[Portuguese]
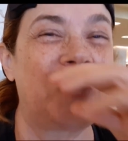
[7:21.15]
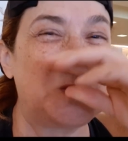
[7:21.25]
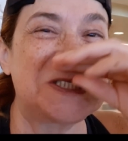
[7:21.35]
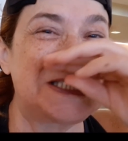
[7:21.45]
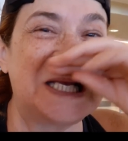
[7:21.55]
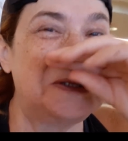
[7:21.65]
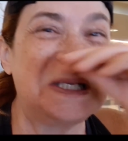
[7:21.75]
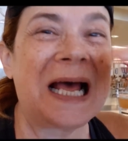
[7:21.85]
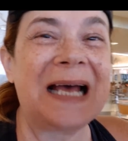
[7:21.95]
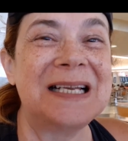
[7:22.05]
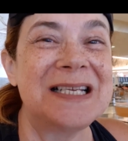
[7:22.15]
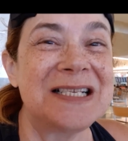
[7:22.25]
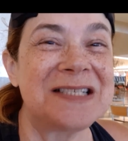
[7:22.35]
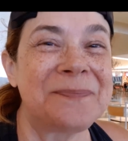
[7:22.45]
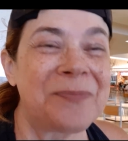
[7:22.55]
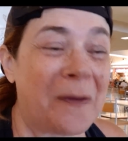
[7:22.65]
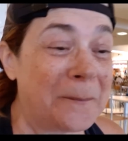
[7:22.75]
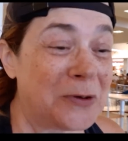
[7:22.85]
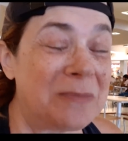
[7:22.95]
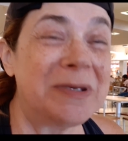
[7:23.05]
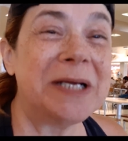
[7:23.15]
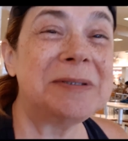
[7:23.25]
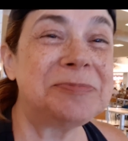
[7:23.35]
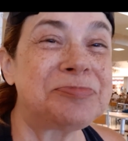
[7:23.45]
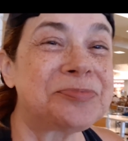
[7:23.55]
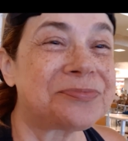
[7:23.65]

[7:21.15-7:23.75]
coçando o nariz, um problema.